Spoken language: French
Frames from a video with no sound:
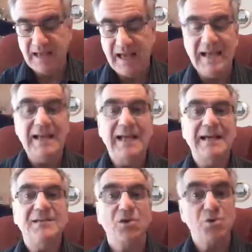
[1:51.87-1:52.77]
allait
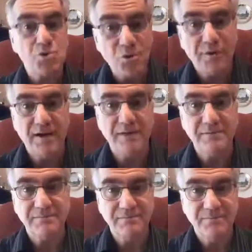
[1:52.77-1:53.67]
naître un Sauveur,
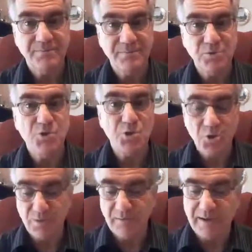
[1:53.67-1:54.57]

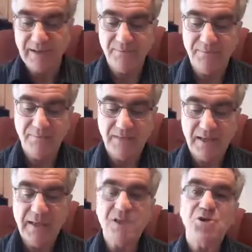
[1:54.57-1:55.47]
Dieu lui-même,
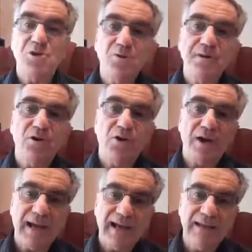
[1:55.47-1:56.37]
et celui dont le
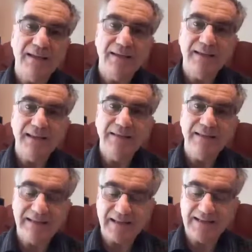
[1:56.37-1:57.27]
règne est
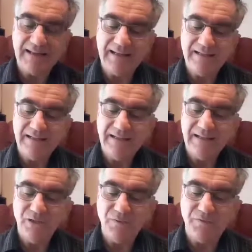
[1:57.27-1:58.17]
éternel,
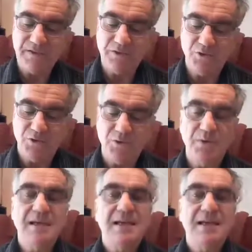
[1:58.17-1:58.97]
le Fils de Dieu.